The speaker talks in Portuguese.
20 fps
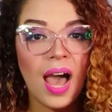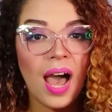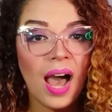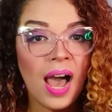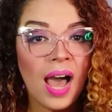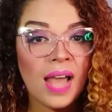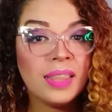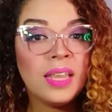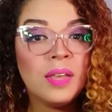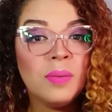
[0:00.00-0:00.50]

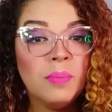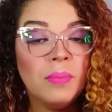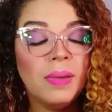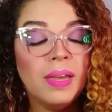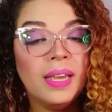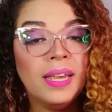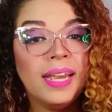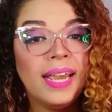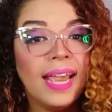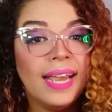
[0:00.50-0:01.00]
Há
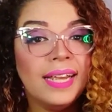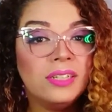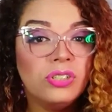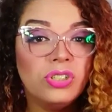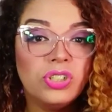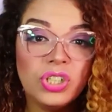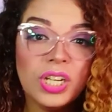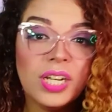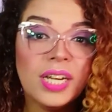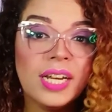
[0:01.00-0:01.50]
também quem
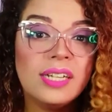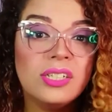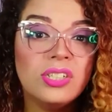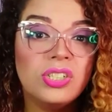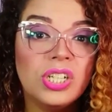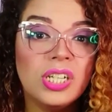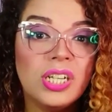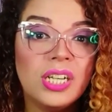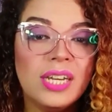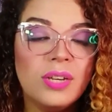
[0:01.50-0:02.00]
diga
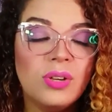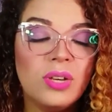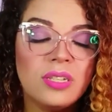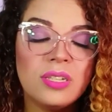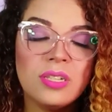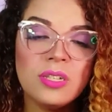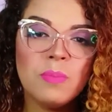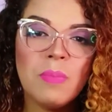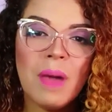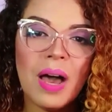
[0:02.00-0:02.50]
de que
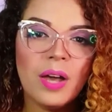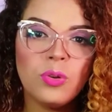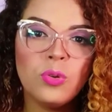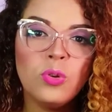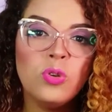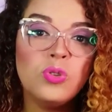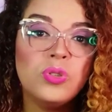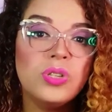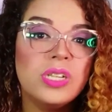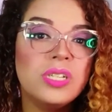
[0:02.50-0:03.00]
esses
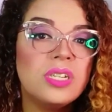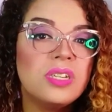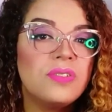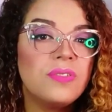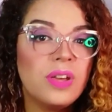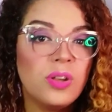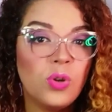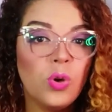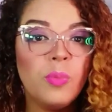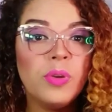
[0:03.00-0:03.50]
barulhos, esses
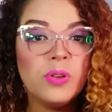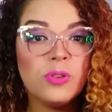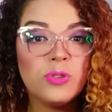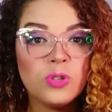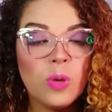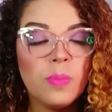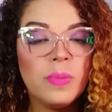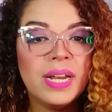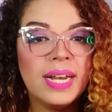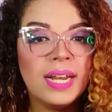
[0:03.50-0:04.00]
fenômenos
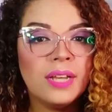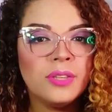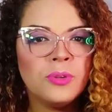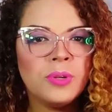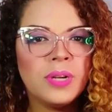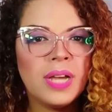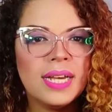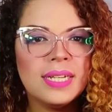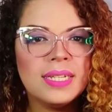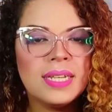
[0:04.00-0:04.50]

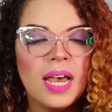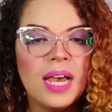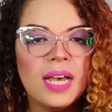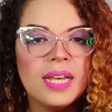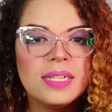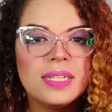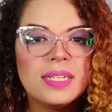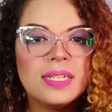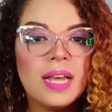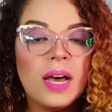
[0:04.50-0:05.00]
sobrenaturais
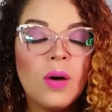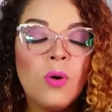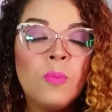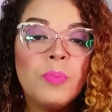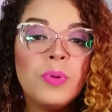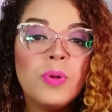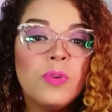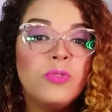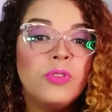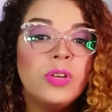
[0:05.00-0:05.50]
são
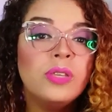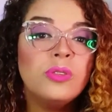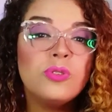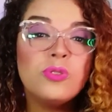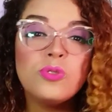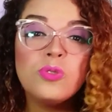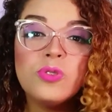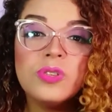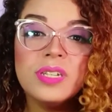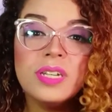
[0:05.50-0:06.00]

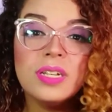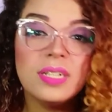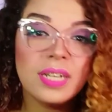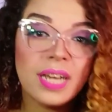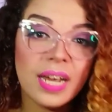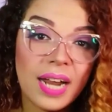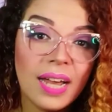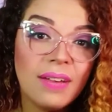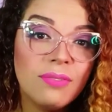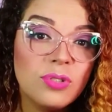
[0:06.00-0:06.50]
provindos dos
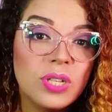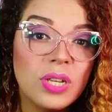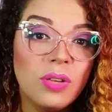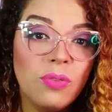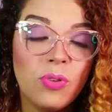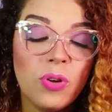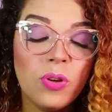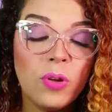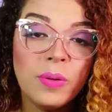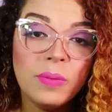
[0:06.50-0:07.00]
escravos que
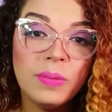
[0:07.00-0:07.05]
foram